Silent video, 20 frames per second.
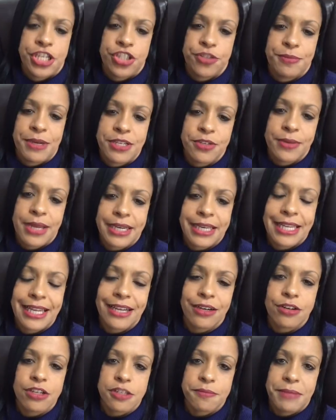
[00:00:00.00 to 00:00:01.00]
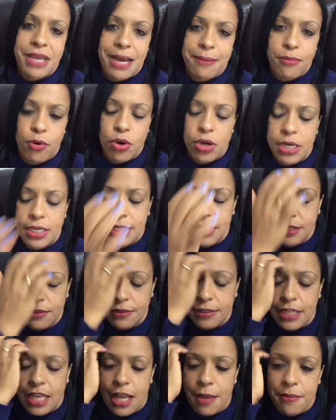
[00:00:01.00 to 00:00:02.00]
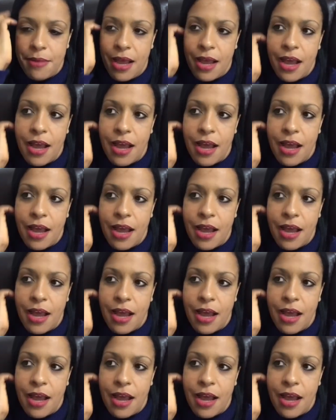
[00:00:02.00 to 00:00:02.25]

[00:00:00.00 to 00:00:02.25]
Gente, mas não é aquele negócio meia boca, não, sabe?